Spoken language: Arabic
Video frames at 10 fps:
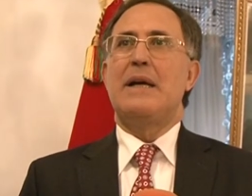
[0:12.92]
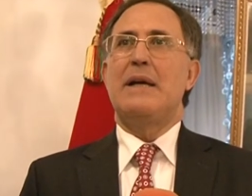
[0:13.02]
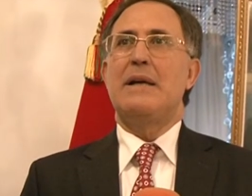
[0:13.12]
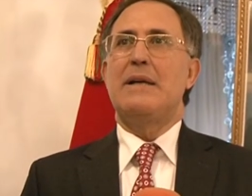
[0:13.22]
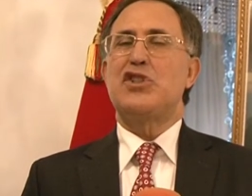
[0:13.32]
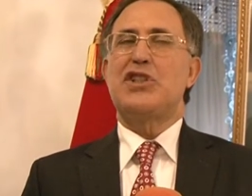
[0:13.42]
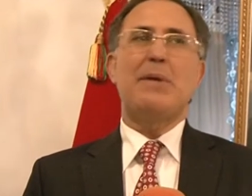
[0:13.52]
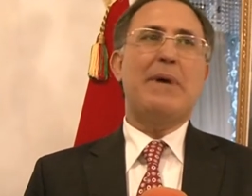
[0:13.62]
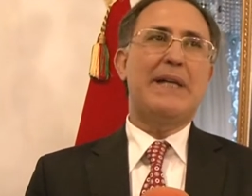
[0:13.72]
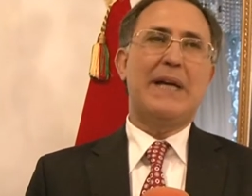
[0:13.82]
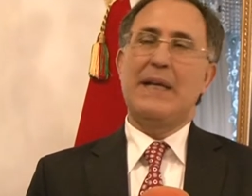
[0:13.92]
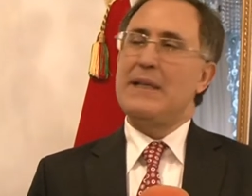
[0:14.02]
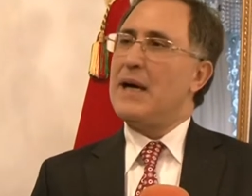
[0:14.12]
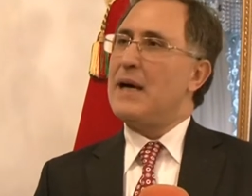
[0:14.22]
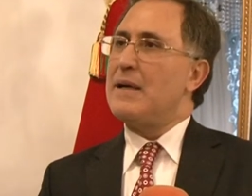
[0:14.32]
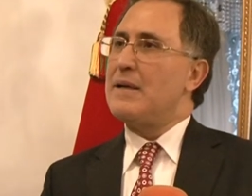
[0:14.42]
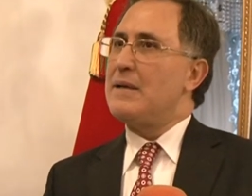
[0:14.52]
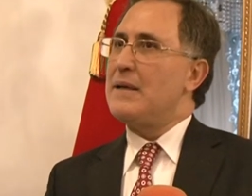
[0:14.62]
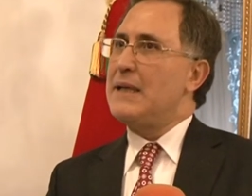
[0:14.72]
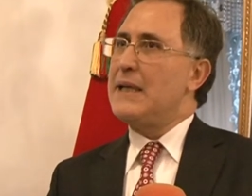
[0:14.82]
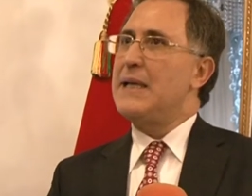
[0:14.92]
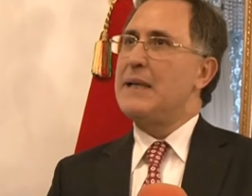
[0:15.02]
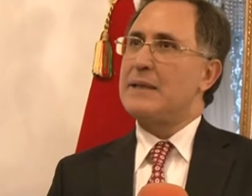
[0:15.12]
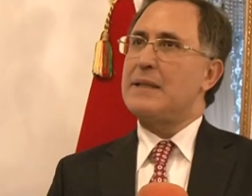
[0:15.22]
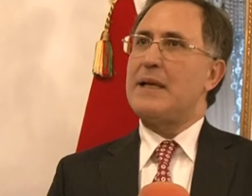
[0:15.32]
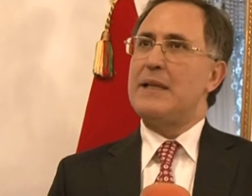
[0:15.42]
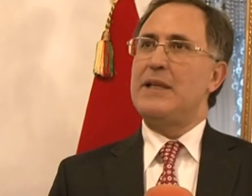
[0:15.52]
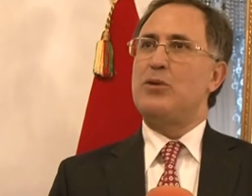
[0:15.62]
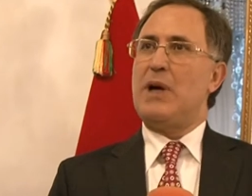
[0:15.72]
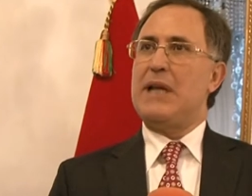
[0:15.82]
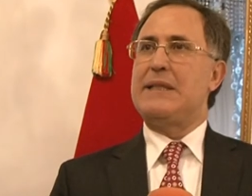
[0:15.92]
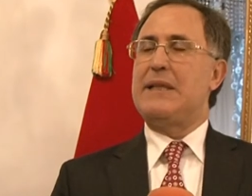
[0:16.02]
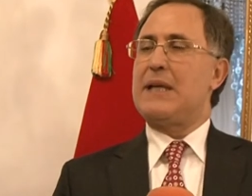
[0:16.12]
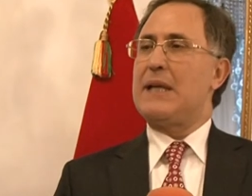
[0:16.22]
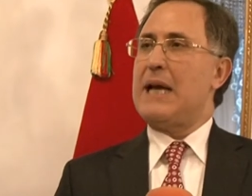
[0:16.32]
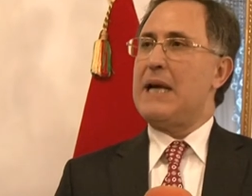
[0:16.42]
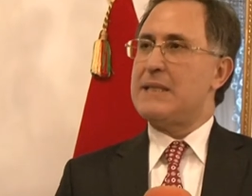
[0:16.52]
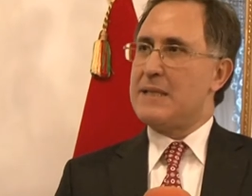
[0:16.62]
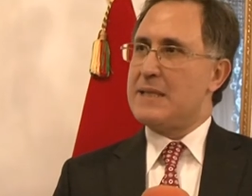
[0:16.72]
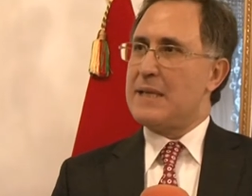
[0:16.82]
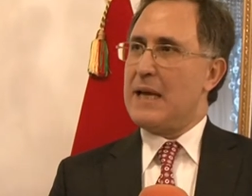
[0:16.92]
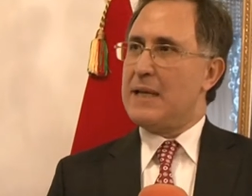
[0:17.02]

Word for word: آه، اجتمعنا هنا لتخليد واحد الذكرى عزيزه على